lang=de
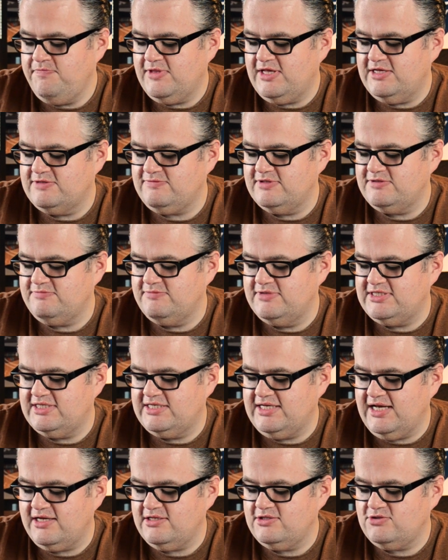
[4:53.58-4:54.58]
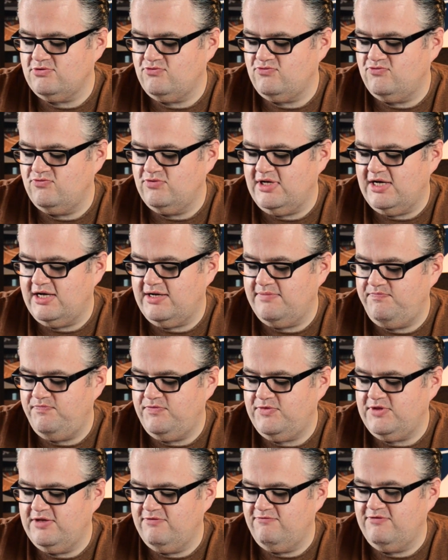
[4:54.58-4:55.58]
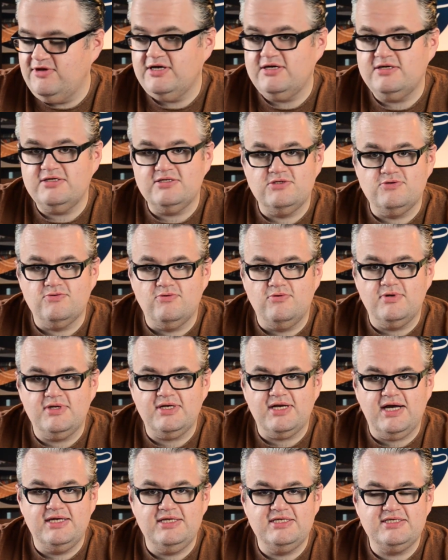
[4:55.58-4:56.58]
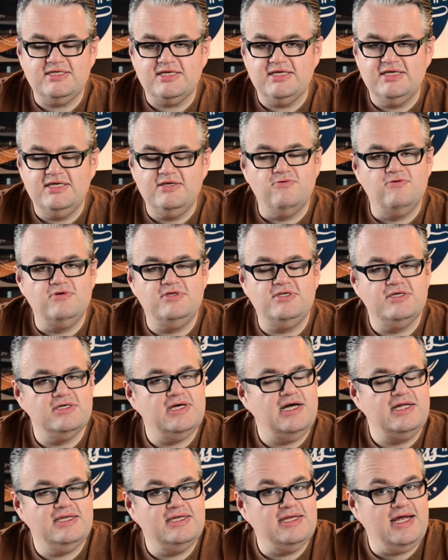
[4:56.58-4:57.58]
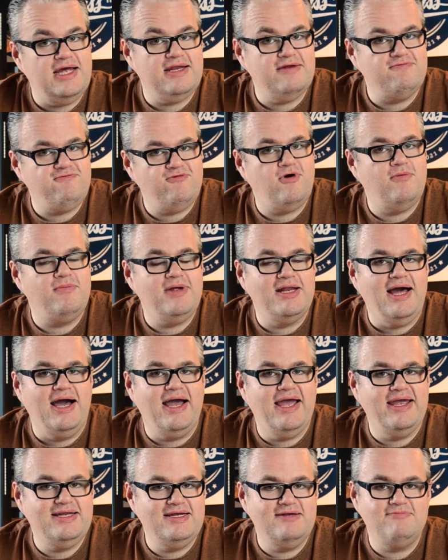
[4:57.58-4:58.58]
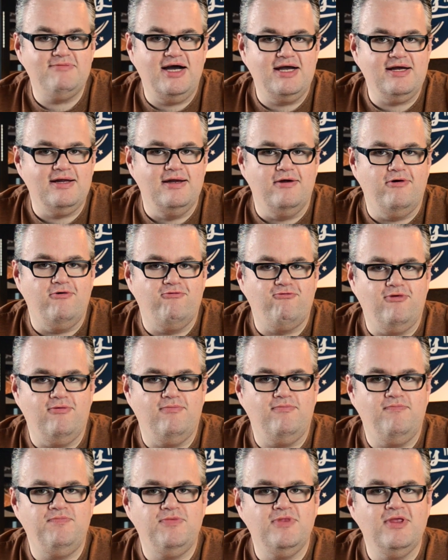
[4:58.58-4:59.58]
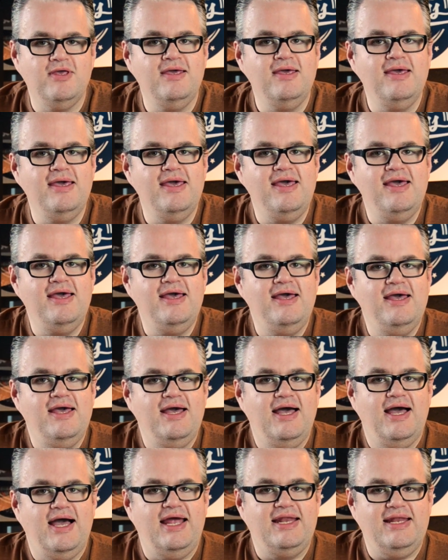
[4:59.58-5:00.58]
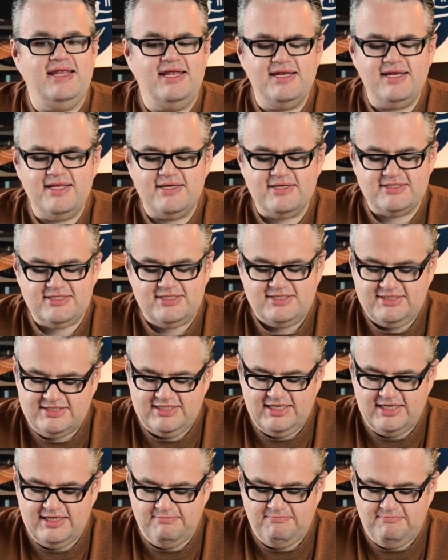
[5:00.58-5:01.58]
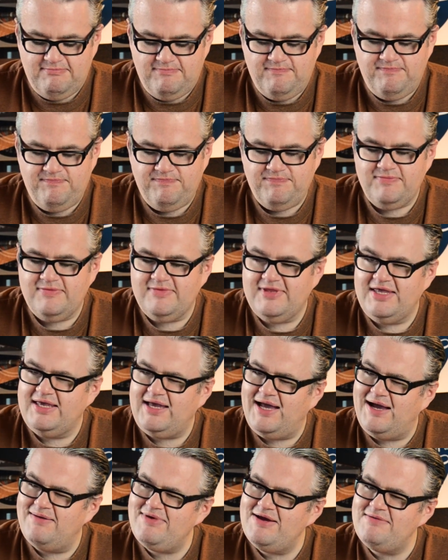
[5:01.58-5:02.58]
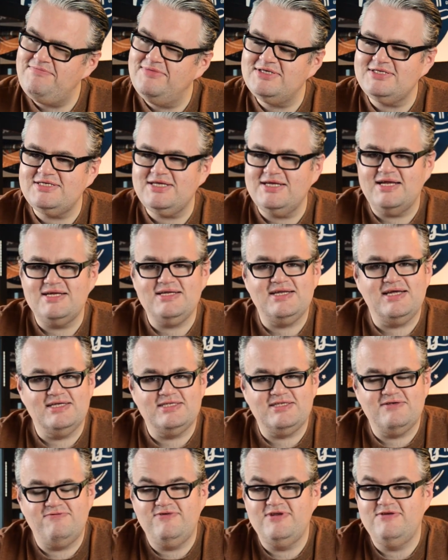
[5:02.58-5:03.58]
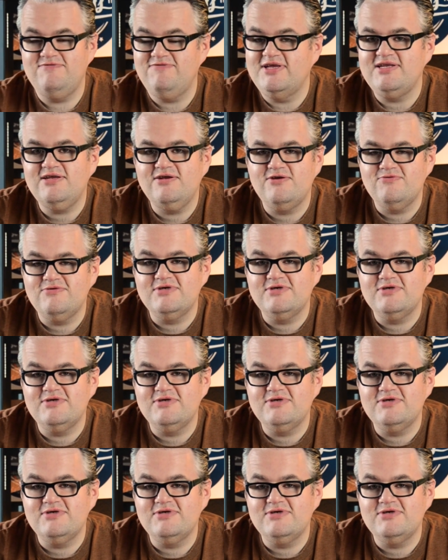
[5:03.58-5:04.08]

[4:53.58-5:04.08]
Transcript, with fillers: dass wir es mit Zigarren zu tun haben, die wir so gar nicht kriegen und die in eine Form einer eigenen Marke laufen. Ein ähnliches System aber ein bisschen anders finden wir in den